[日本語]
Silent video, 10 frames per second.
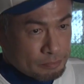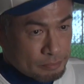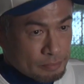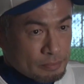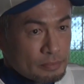
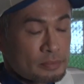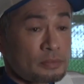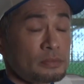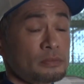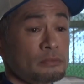
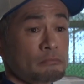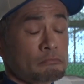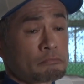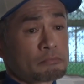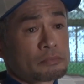えっとですね、
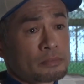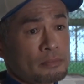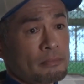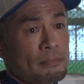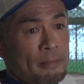そんな
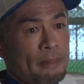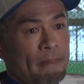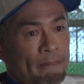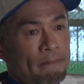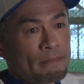
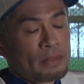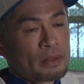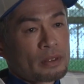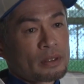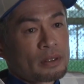スーパードライ
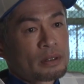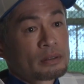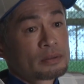が